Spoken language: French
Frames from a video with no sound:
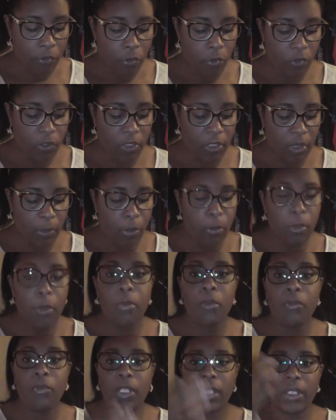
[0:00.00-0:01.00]
Donc c'est
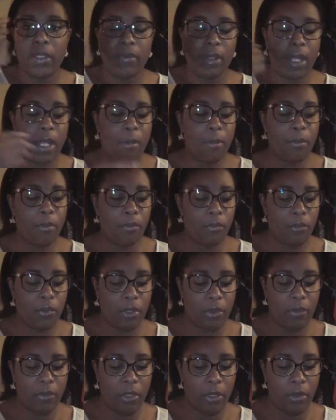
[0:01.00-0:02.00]
simplement pour faire les wraps, vous
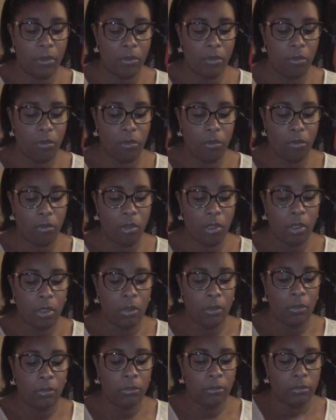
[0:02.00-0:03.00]
savez, euh,
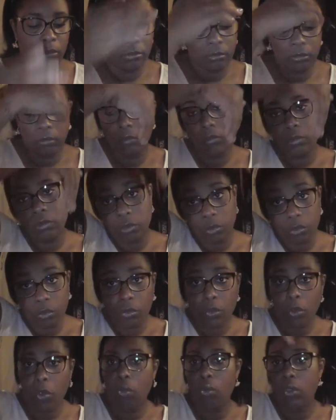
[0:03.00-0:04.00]

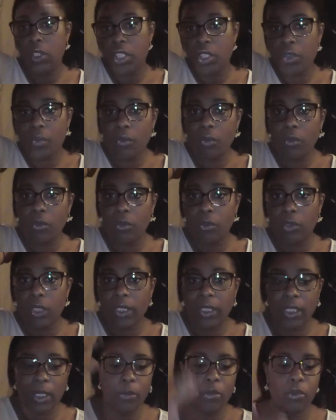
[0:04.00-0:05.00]
quand on enroule les cheveux autour de
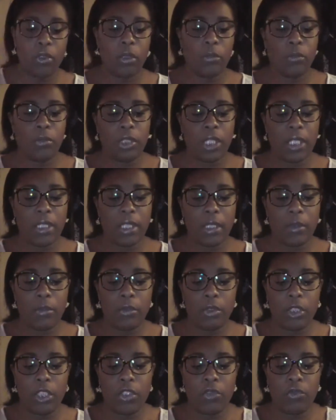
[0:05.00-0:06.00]
la, la, tête
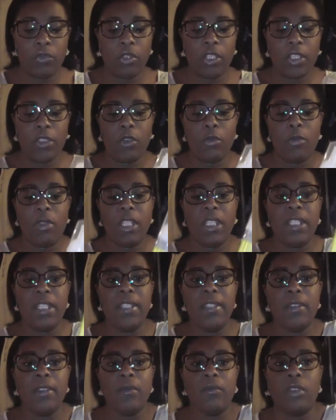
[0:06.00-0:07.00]
pour que les cheveux restent bien
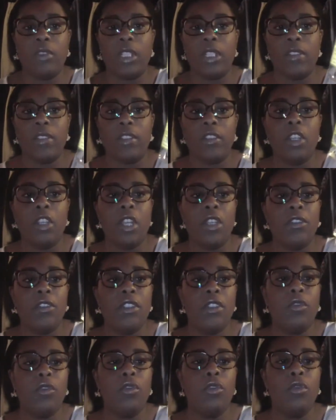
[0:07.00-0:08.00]
lisses. Voilà,
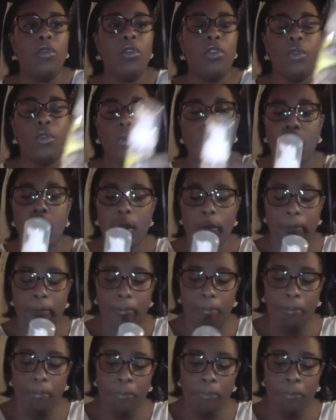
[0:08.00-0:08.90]
c'est une notion. Hein.